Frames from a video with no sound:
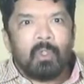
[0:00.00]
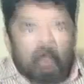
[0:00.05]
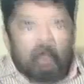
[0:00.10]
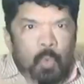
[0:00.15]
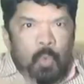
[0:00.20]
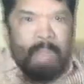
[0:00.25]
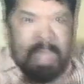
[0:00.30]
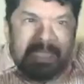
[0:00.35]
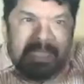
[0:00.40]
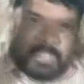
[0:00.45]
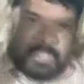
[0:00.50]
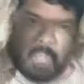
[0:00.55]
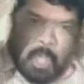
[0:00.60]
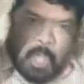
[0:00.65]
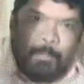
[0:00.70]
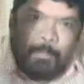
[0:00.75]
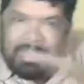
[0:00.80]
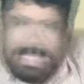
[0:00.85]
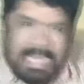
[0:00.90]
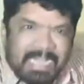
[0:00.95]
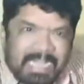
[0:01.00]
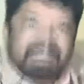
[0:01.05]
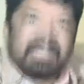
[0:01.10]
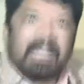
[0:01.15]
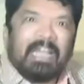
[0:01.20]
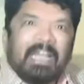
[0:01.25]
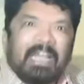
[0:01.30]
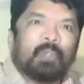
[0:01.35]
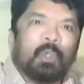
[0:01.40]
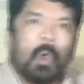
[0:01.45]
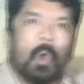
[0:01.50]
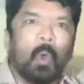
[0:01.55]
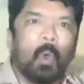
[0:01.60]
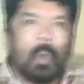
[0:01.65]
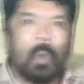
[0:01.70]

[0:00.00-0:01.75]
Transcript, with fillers: నువ్వేంటో ప్రజలకు తెలుసు